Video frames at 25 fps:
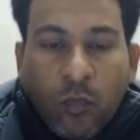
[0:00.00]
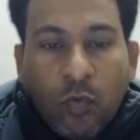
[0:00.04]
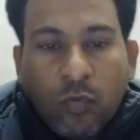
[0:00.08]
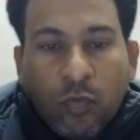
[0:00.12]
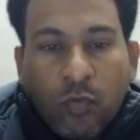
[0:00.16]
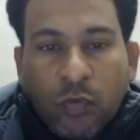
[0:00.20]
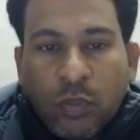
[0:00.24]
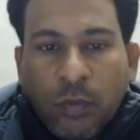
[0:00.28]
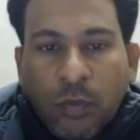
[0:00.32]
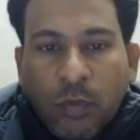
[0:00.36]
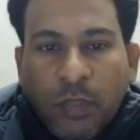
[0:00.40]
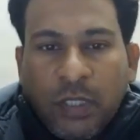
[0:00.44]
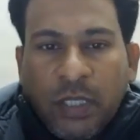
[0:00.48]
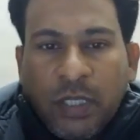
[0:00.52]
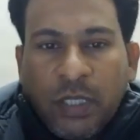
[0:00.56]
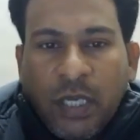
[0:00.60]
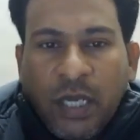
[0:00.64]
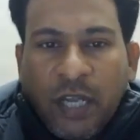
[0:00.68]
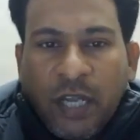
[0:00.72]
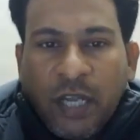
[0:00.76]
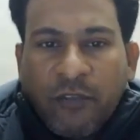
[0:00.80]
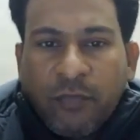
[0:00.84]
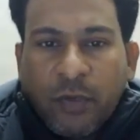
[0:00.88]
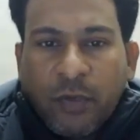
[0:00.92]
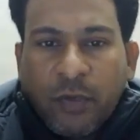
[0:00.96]
तो समझ लीजिए
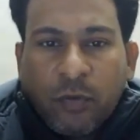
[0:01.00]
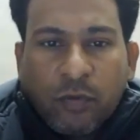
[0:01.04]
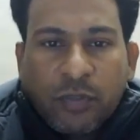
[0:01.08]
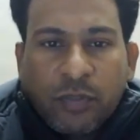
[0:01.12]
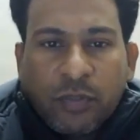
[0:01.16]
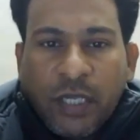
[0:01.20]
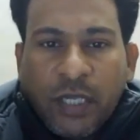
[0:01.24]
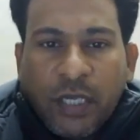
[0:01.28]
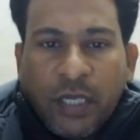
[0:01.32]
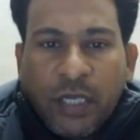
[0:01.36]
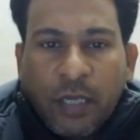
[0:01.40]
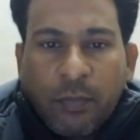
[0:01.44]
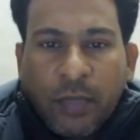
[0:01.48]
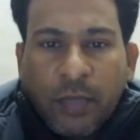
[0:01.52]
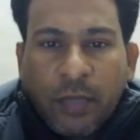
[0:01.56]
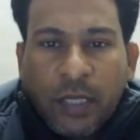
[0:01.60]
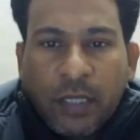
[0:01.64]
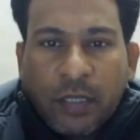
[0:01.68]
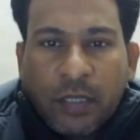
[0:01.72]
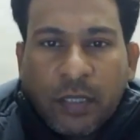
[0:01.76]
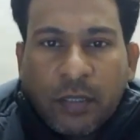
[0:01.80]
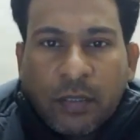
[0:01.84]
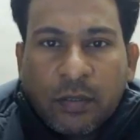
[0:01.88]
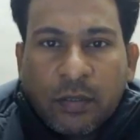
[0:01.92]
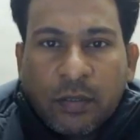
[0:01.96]
लाइफ में कुछ नहीं कर
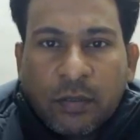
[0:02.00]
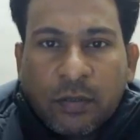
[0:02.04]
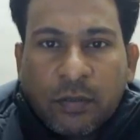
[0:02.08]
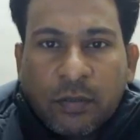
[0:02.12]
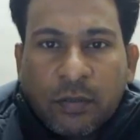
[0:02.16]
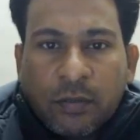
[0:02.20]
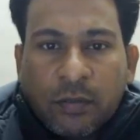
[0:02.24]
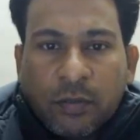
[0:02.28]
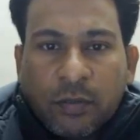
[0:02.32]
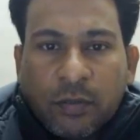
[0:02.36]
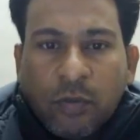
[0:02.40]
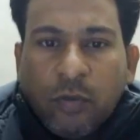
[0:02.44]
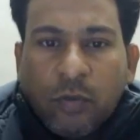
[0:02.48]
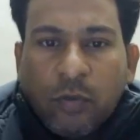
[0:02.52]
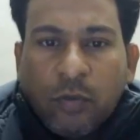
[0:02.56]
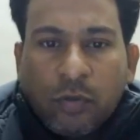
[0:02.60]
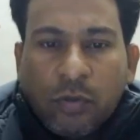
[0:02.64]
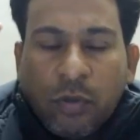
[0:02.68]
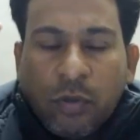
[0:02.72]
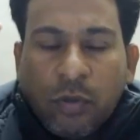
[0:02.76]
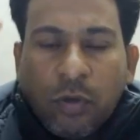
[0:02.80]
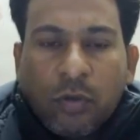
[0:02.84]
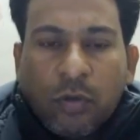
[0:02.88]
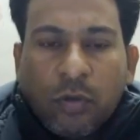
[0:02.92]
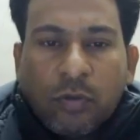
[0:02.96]
पाएंगे क्यों कुछ
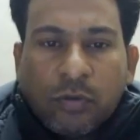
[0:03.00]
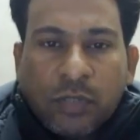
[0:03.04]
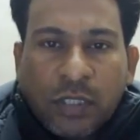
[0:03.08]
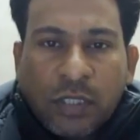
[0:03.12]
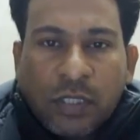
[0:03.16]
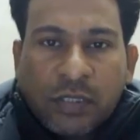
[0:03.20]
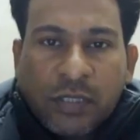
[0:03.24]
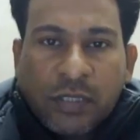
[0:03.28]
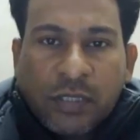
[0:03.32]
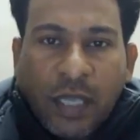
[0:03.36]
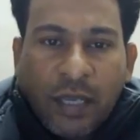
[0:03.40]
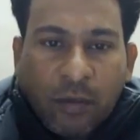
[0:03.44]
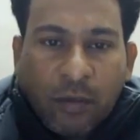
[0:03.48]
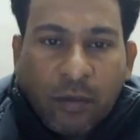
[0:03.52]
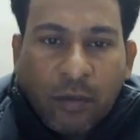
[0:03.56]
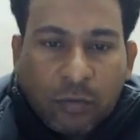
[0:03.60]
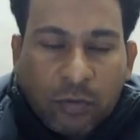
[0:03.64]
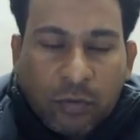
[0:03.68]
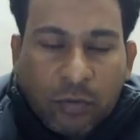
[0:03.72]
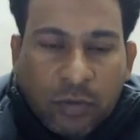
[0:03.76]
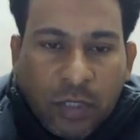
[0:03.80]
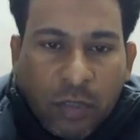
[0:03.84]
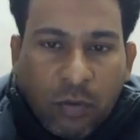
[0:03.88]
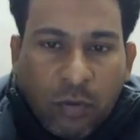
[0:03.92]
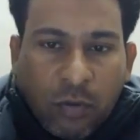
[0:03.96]
लोग कुछ संस्थाएं कुछ
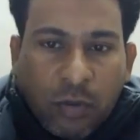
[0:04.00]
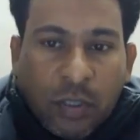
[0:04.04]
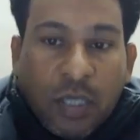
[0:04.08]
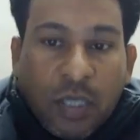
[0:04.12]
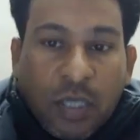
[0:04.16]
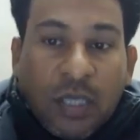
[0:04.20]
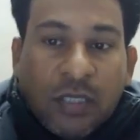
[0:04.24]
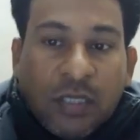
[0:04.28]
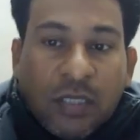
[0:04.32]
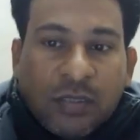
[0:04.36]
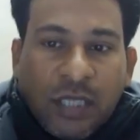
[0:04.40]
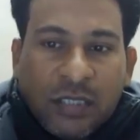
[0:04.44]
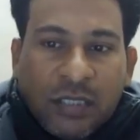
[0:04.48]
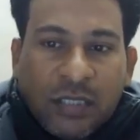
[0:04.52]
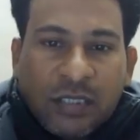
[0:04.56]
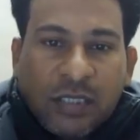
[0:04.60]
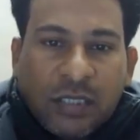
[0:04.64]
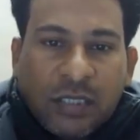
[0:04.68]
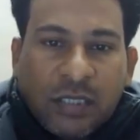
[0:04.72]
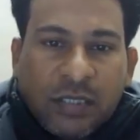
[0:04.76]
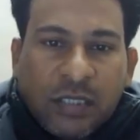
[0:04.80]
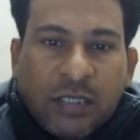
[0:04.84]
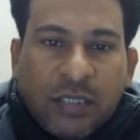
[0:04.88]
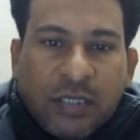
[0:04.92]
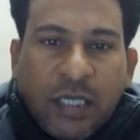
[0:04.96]
दूसरे लोग ज्यादा
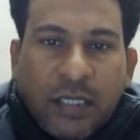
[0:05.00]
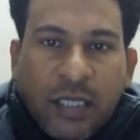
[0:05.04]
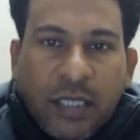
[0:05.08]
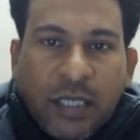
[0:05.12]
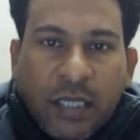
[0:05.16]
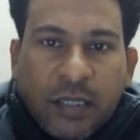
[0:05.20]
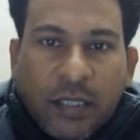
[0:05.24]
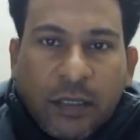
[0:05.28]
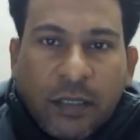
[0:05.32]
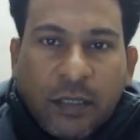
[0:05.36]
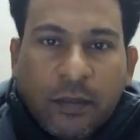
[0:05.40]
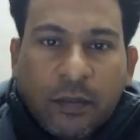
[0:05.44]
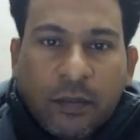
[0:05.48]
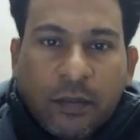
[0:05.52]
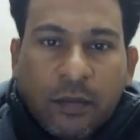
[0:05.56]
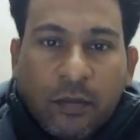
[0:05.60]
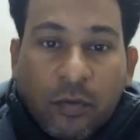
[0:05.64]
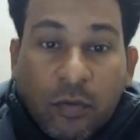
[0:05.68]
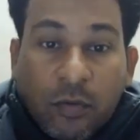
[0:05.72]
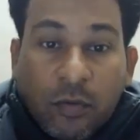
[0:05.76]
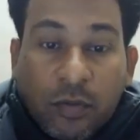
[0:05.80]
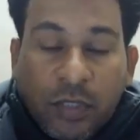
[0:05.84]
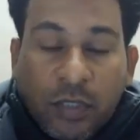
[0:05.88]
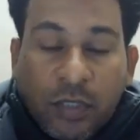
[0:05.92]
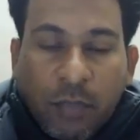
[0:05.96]
सक्सेस कर जाते हैं
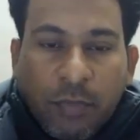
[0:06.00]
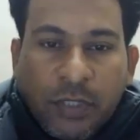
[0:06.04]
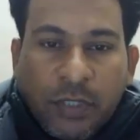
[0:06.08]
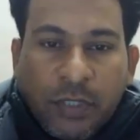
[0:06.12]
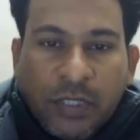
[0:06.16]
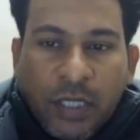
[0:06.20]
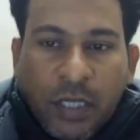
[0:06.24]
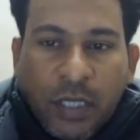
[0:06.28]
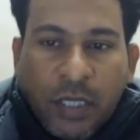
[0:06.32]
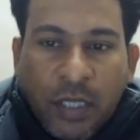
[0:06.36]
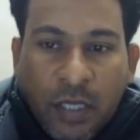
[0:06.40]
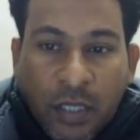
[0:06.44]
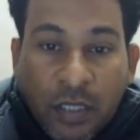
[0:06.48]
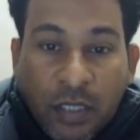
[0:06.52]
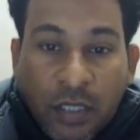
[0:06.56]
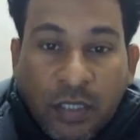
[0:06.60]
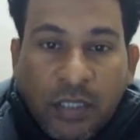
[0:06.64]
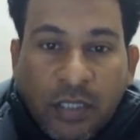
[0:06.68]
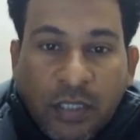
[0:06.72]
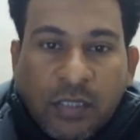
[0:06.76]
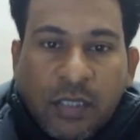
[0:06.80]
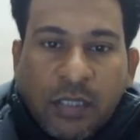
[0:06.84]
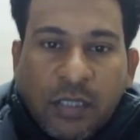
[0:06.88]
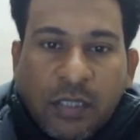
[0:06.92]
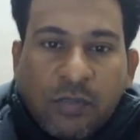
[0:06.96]
उनके पीछे
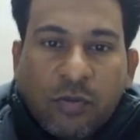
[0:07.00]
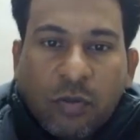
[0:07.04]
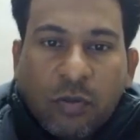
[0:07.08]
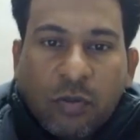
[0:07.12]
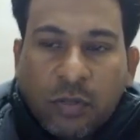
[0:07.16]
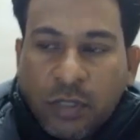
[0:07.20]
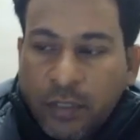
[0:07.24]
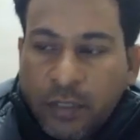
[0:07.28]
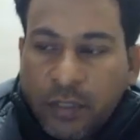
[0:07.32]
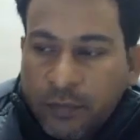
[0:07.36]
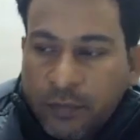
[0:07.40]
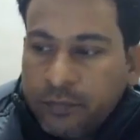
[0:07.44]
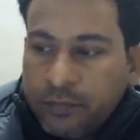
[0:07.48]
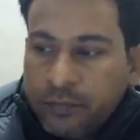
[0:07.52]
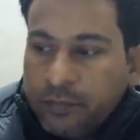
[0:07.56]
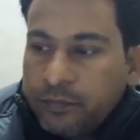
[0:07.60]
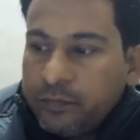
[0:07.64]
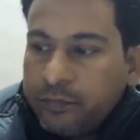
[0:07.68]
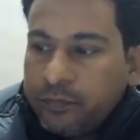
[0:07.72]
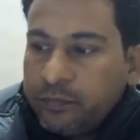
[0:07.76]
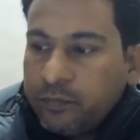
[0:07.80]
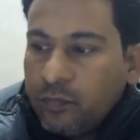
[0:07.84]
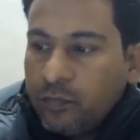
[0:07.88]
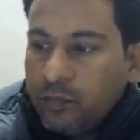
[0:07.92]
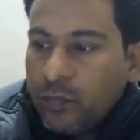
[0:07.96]
रीजंस होते
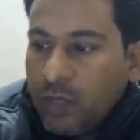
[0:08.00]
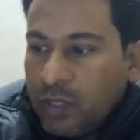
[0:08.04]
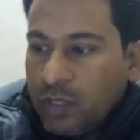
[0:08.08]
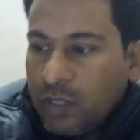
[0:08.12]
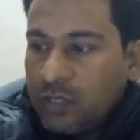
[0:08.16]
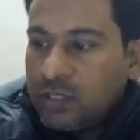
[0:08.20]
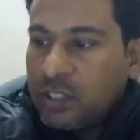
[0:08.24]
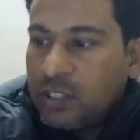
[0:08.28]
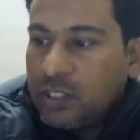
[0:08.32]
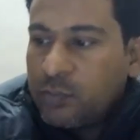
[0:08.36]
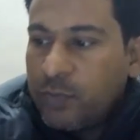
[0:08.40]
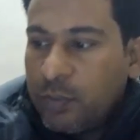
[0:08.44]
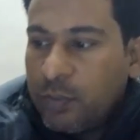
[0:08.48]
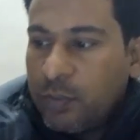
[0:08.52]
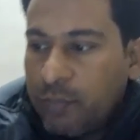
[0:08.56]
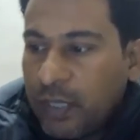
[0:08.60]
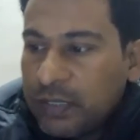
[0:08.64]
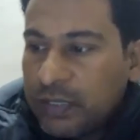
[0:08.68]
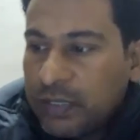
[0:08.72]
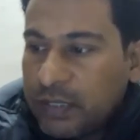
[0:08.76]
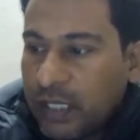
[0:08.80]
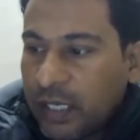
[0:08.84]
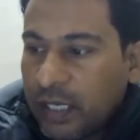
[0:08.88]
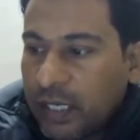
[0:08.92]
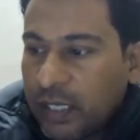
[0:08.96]
हैं रीजंस पे हम
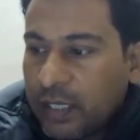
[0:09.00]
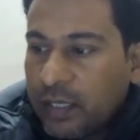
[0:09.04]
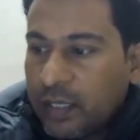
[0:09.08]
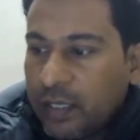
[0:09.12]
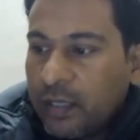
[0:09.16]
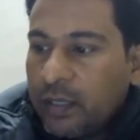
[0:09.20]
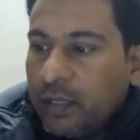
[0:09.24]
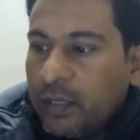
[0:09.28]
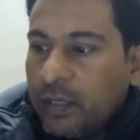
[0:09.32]
बात करेंगे